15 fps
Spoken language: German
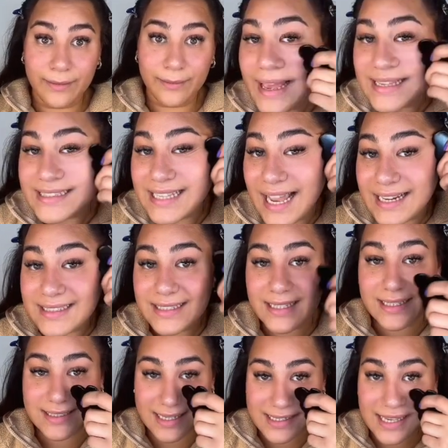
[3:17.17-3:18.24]
Er sagte ihr,
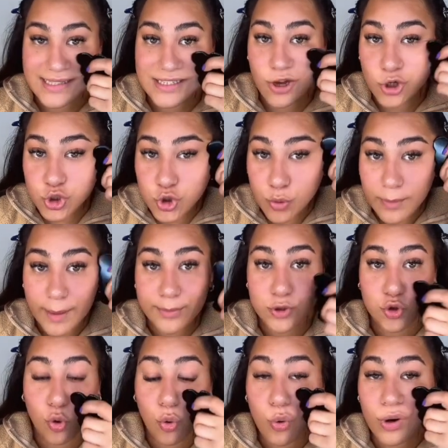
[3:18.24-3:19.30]
dass er sie auch schon mal
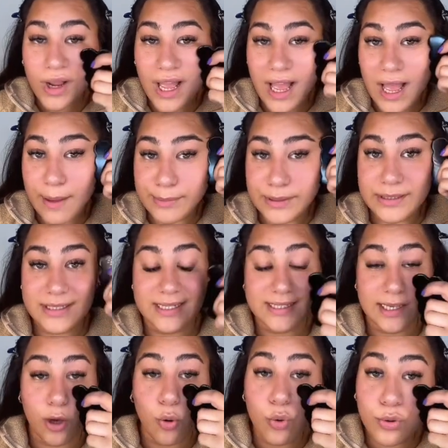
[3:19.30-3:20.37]
betrogen habe, dass
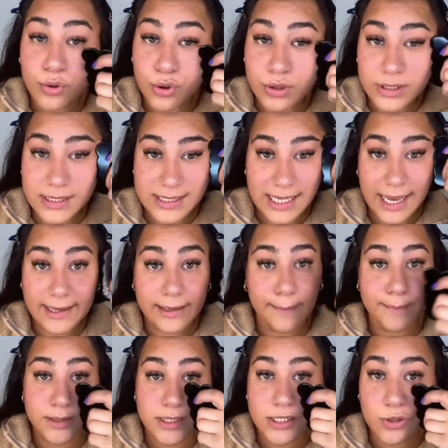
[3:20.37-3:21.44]
er unglücklich sei in der
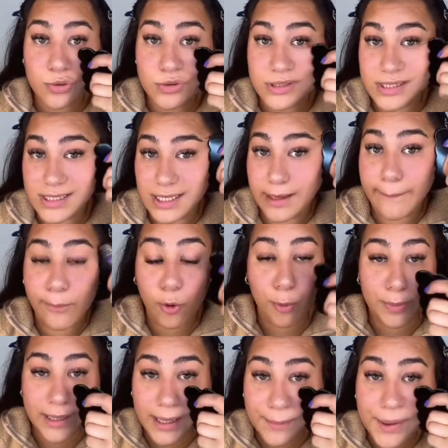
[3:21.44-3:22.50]
Beziehung, dass sie ihre
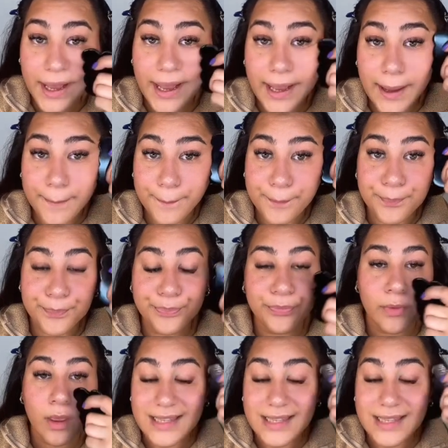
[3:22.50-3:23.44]
Probleme haben,